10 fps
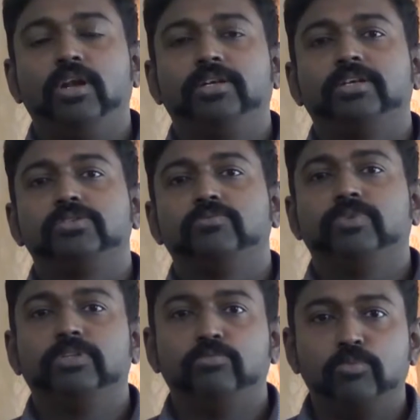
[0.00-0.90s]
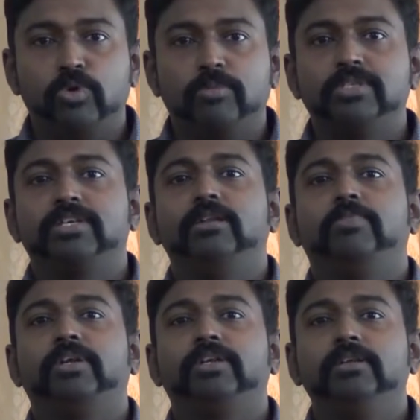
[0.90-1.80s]
வாலண்டியர்ஸும் வந்து மும்முரமாக
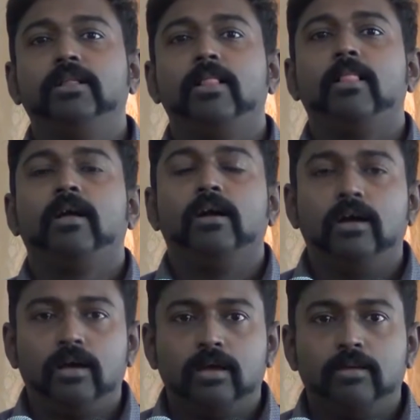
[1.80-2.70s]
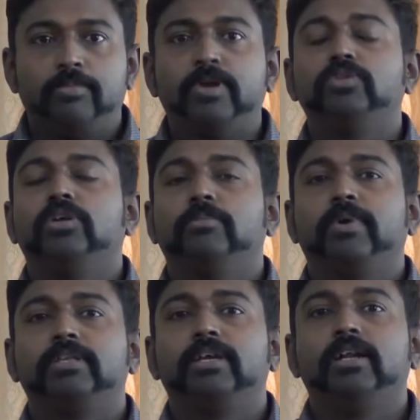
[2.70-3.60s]
செயல்பட்டு பெருந்தோட்ட
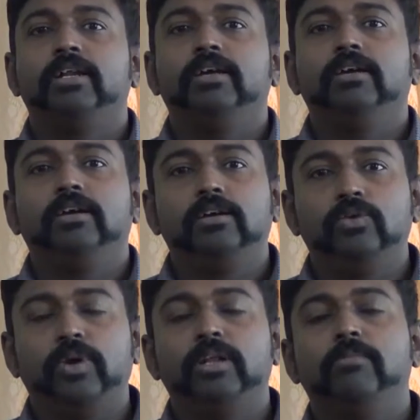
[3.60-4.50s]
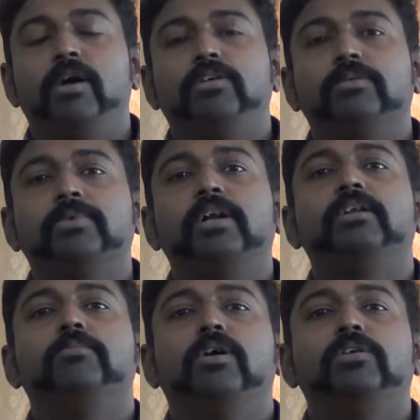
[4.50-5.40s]
பகுதிகளில் நுவர்லிய மாவட்டம்
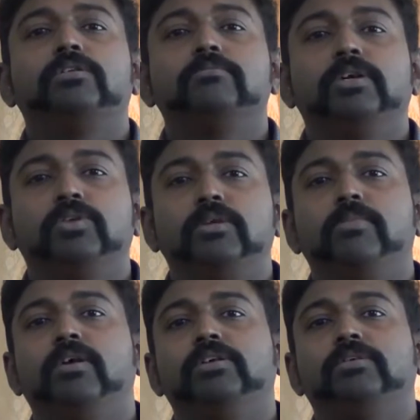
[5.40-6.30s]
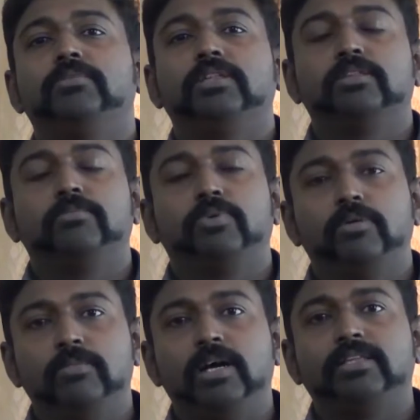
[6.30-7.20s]
கண்டி மாவட்டம் பதுளை மாவட்டம்
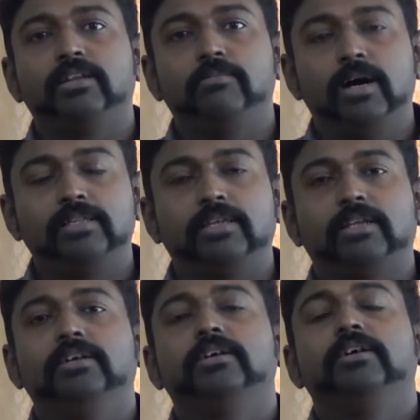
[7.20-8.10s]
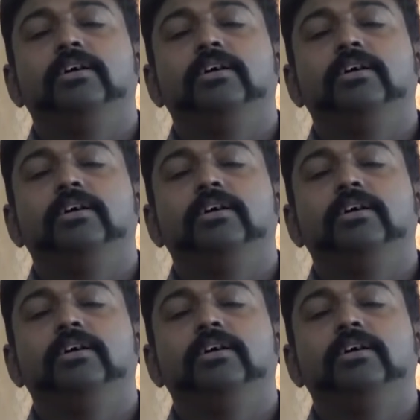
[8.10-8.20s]
ரத்னபுரம் மாத்தளம் மாத்தரை